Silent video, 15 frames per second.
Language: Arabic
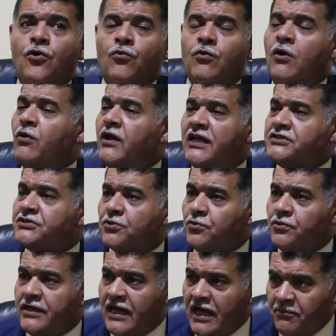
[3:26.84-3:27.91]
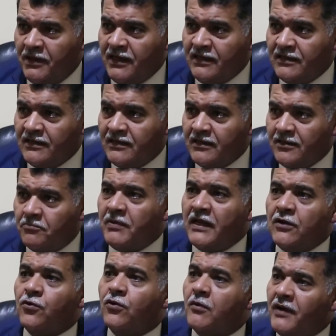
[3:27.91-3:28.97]
وهو ليس كل الأمل
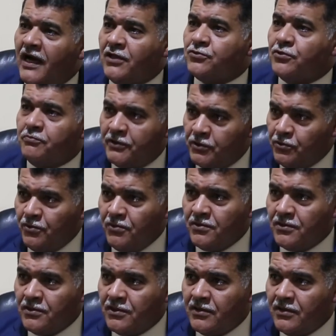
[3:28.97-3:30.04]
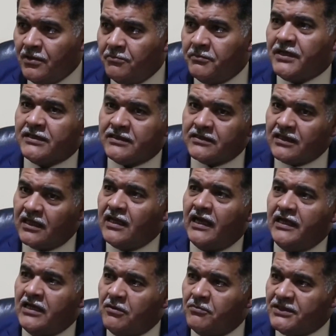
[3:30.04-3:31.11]
بل هو بعض منه بنتطلع
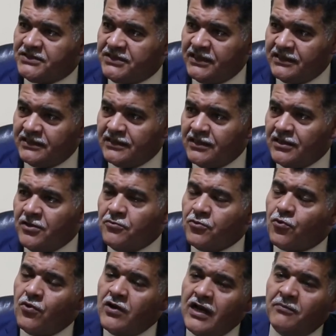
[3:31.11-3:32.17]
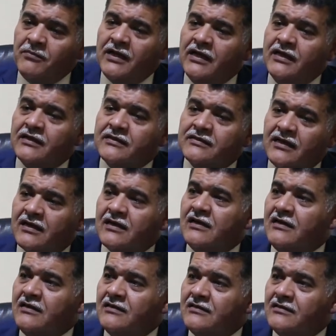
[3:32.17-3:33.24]
إلى المزيد كلما ارتقى
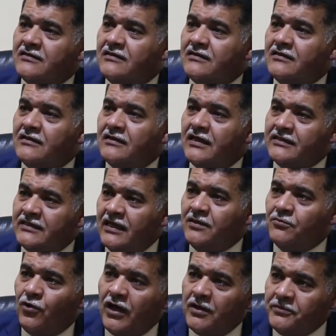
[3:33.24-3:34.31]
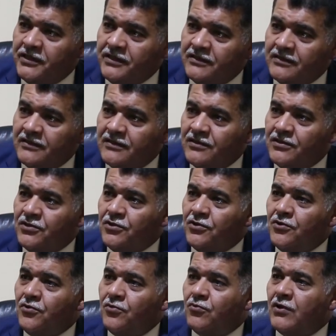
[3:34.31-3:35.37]
أداء المحامين
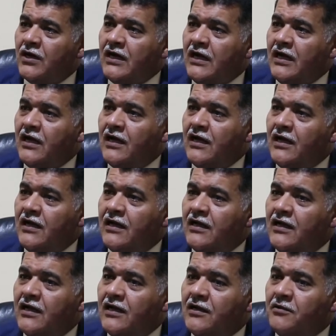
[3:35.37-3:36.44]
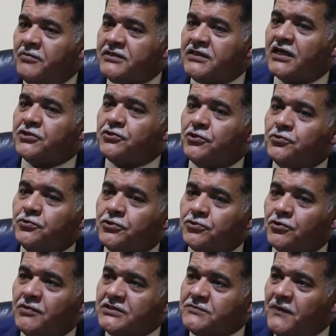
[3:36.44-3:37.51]
وبطاقة
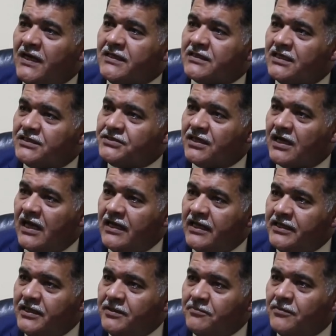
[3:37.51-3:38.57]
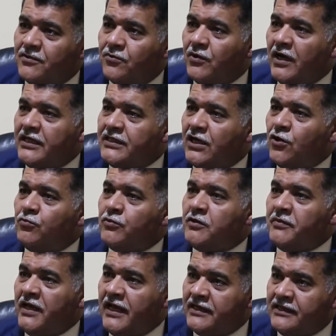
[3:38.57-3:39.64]
عضويتهم أصبحت قاصرة عليهم وأدائهم
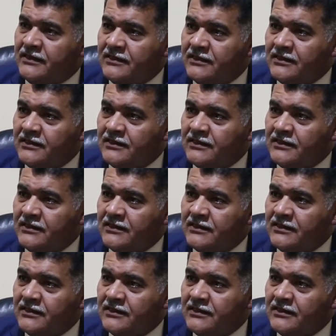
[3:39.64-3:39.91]
المهني